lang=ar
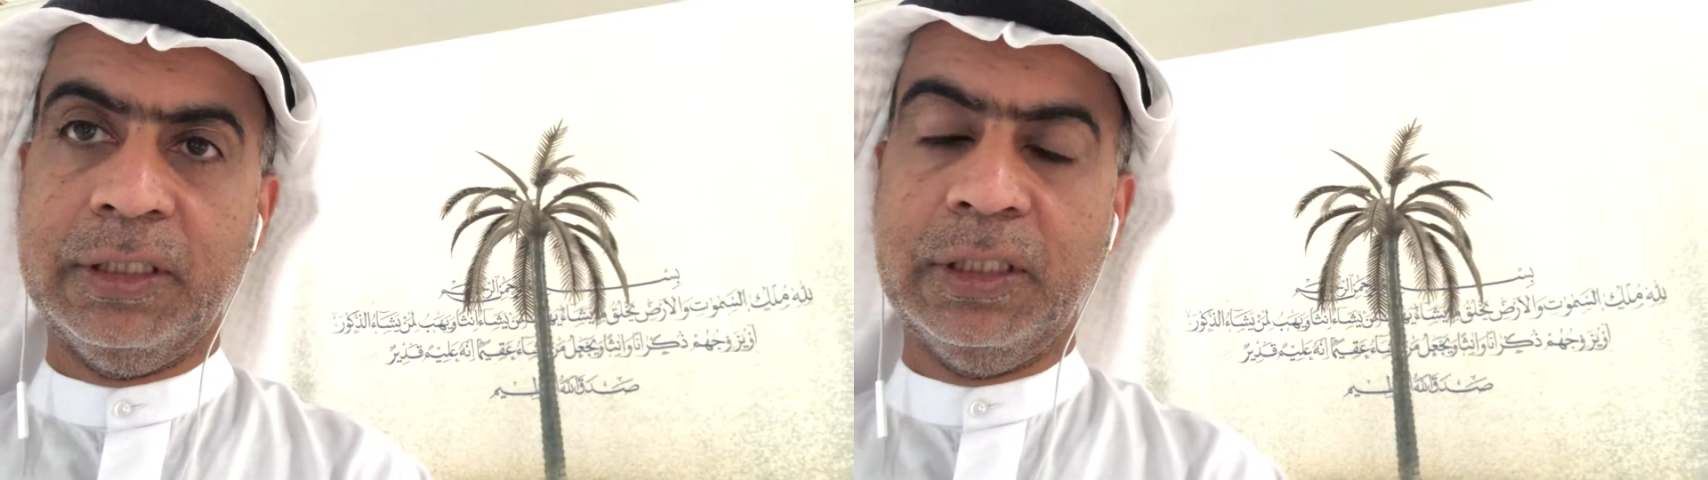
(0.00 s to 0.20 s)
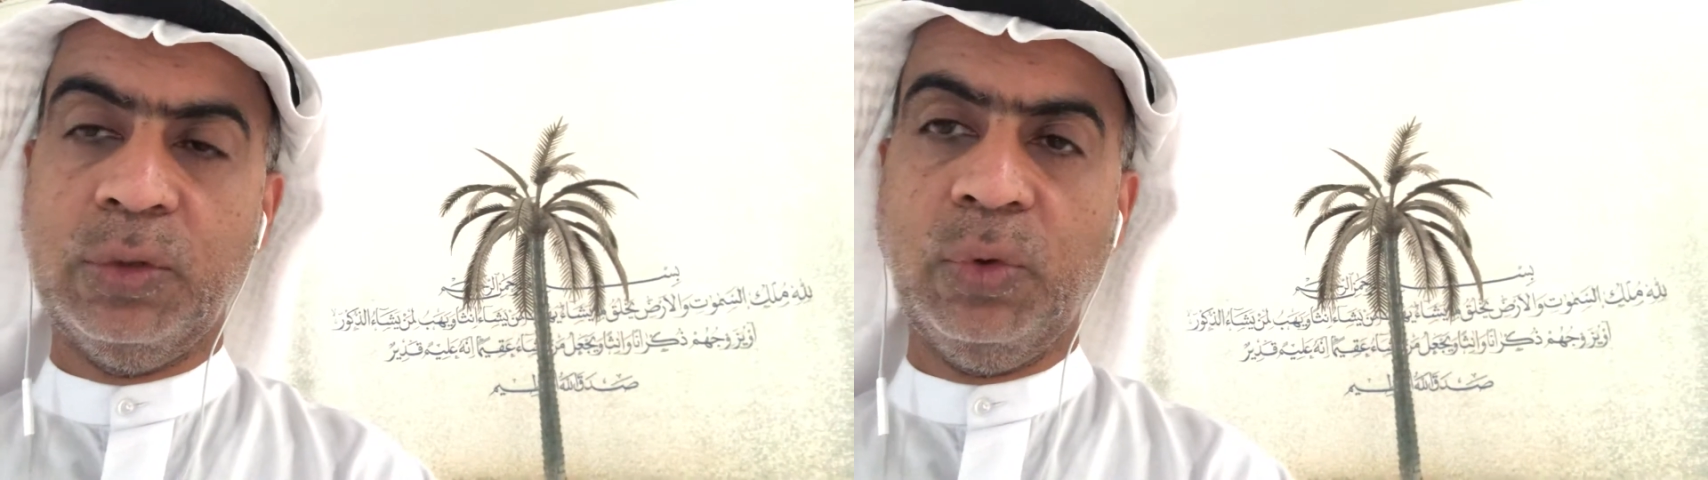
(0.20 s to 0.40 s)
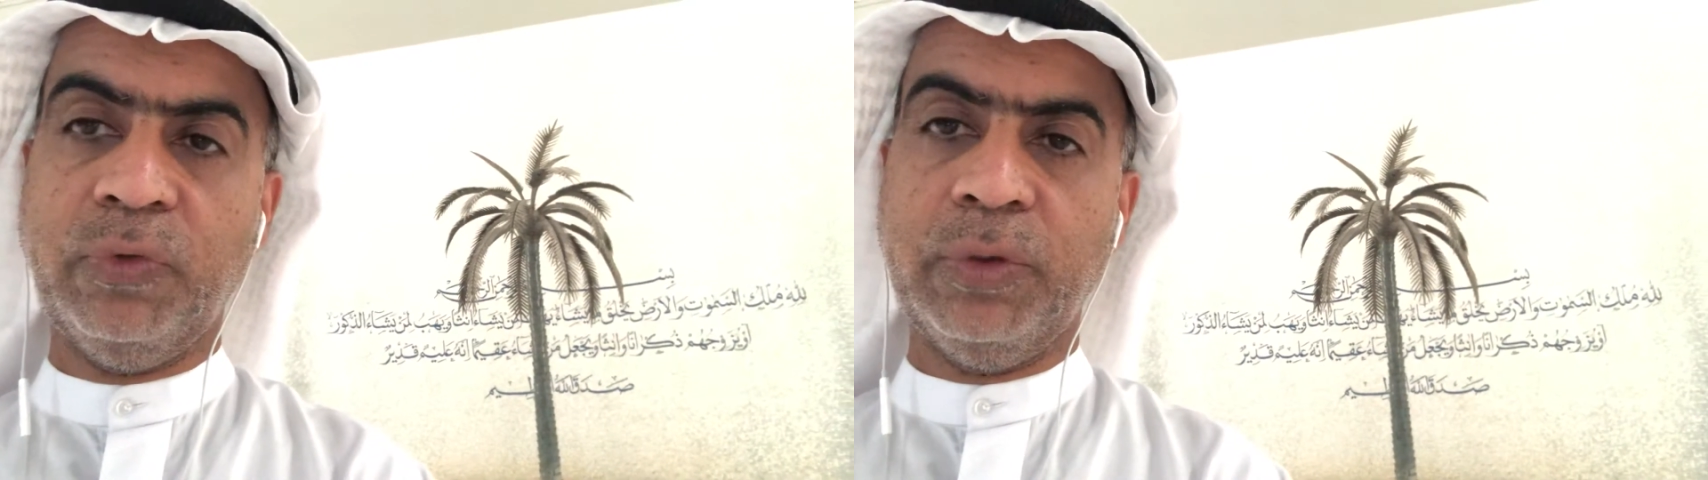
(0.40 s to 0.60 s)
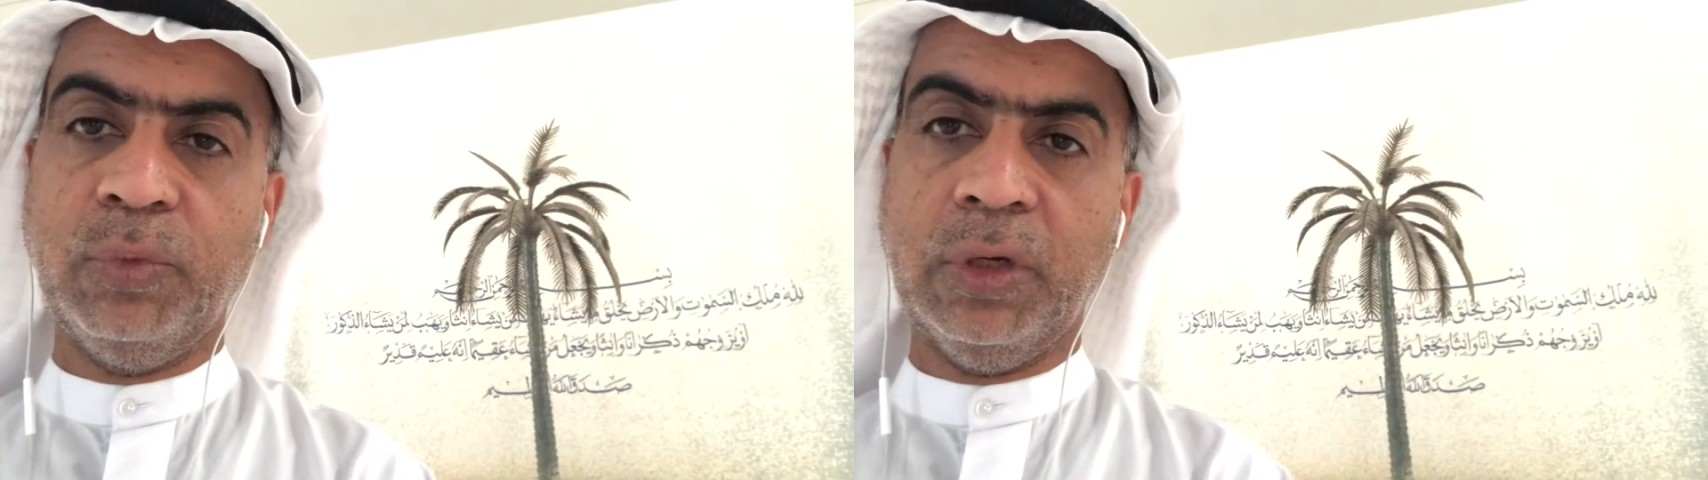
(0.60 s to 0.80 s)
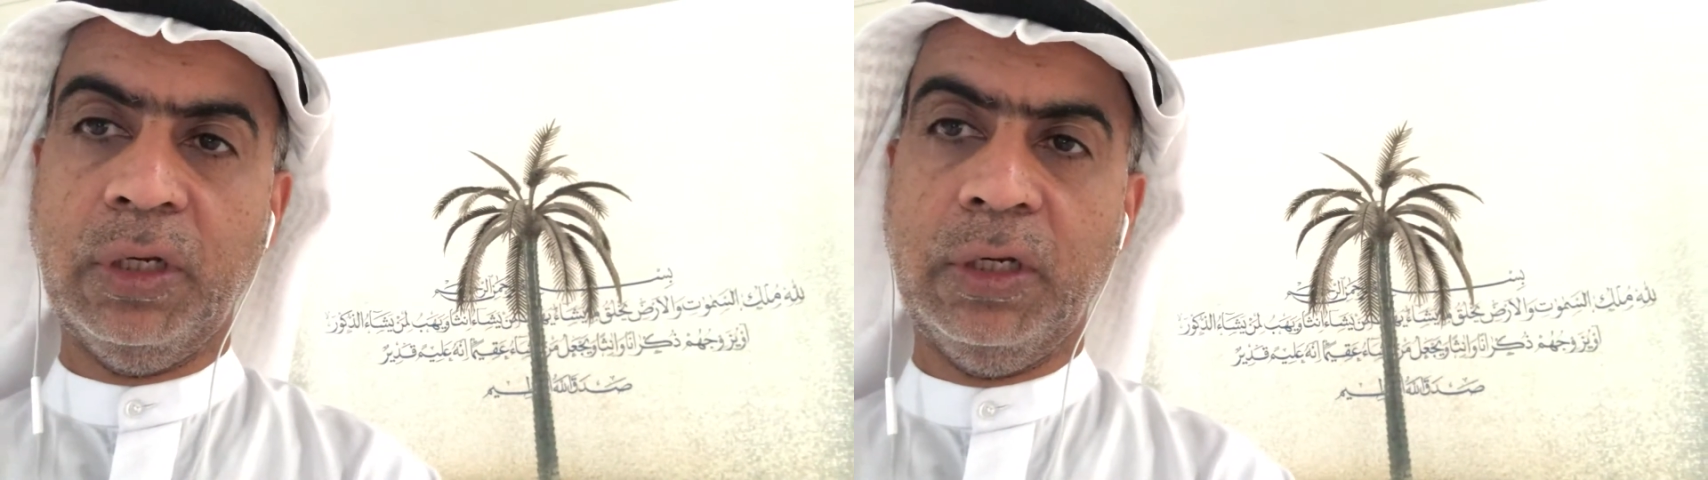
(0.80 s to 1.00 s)
يدور في
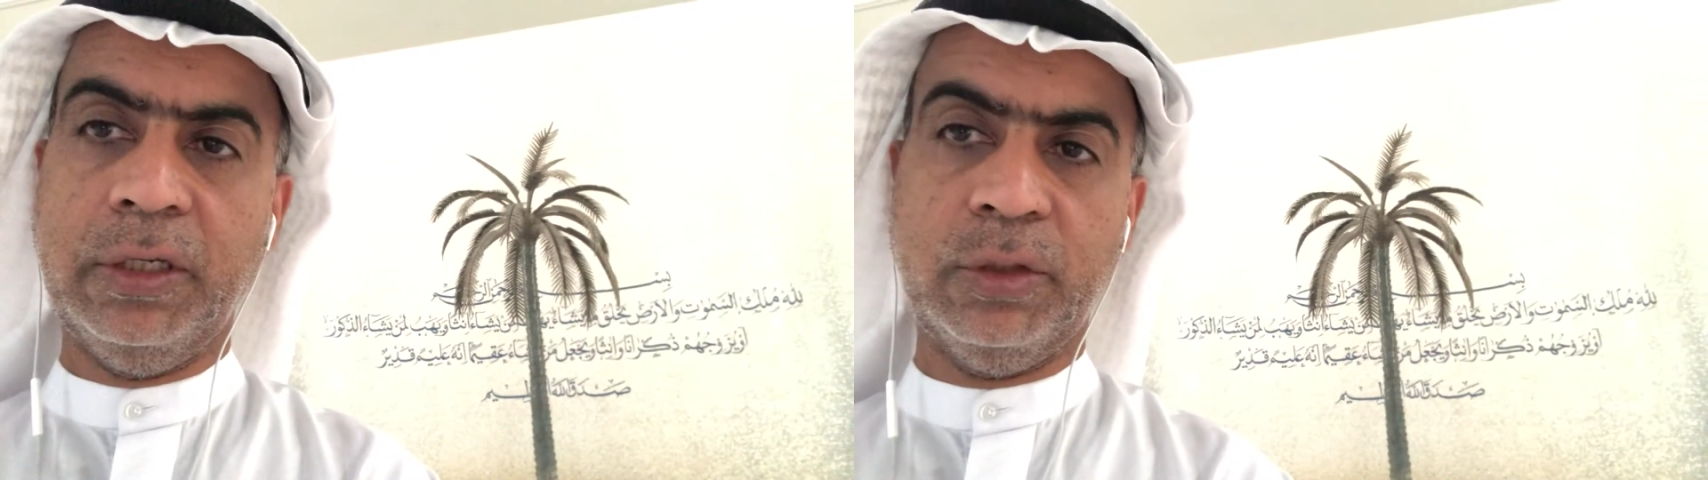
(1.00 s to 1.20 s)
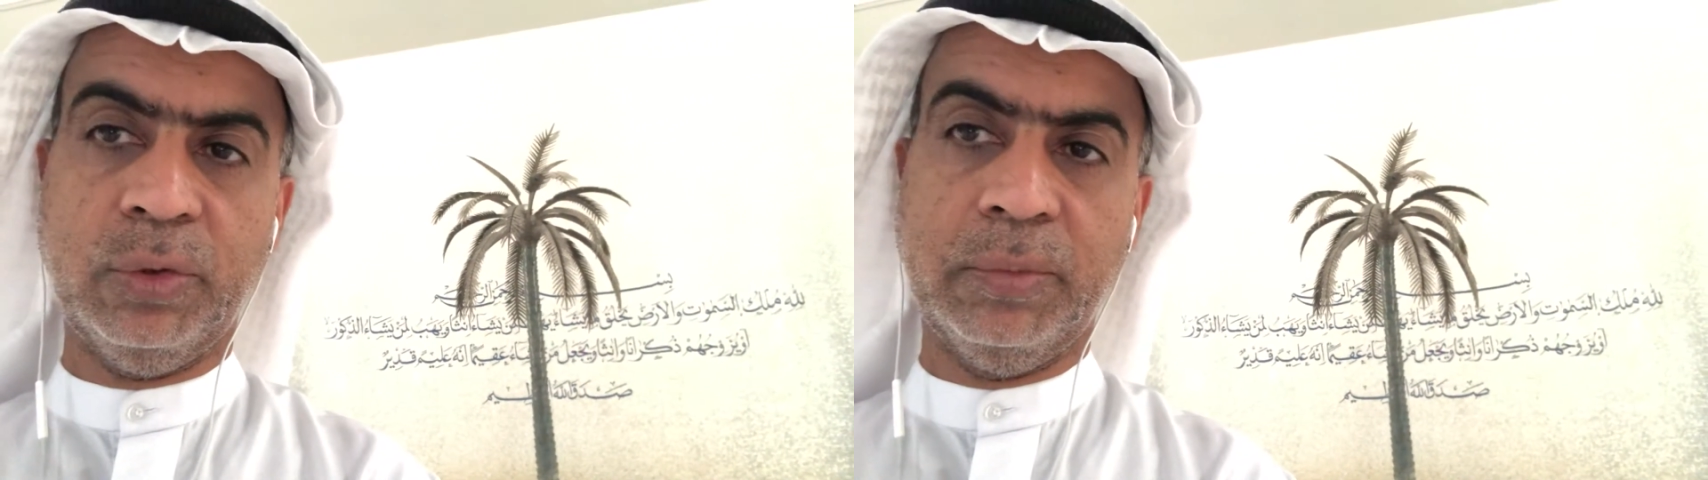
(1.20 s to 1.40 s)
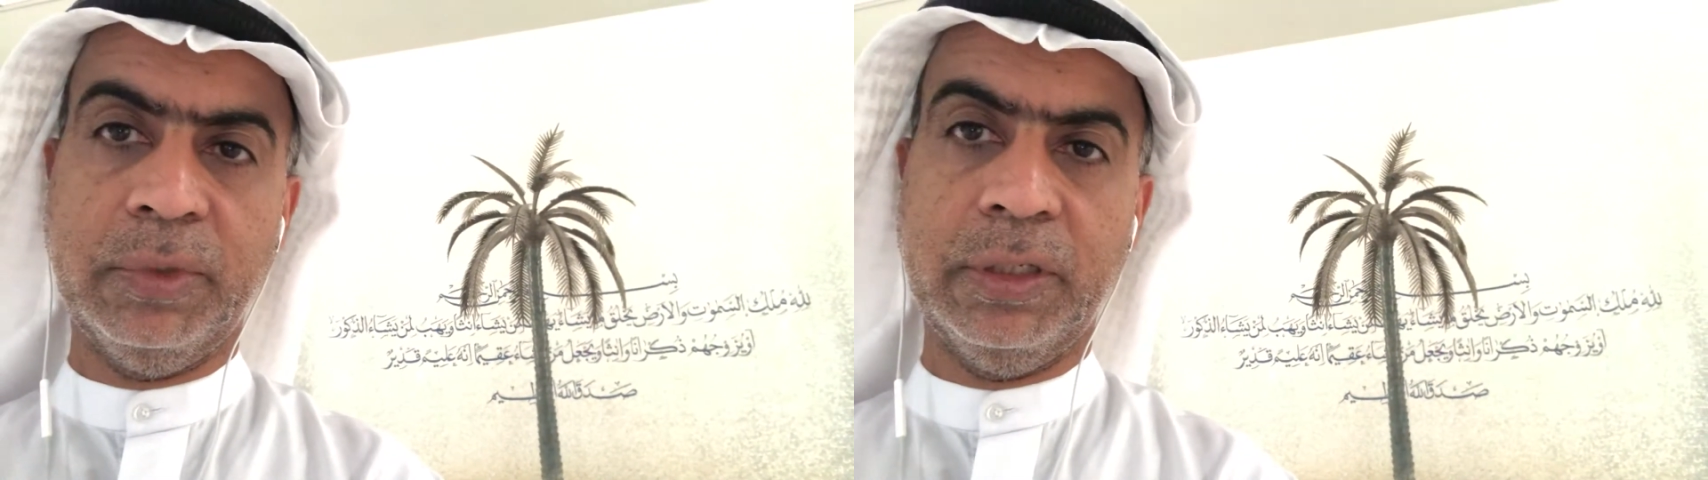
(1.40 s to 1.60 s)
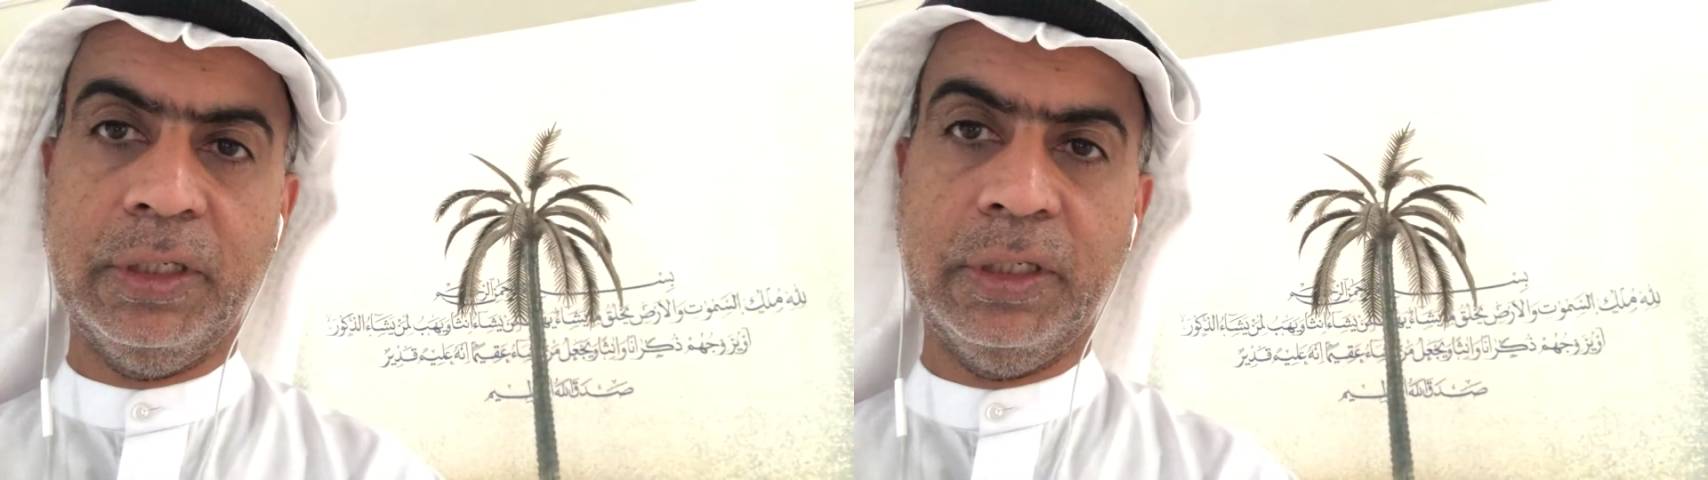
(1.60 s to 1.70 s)
مخيلتهم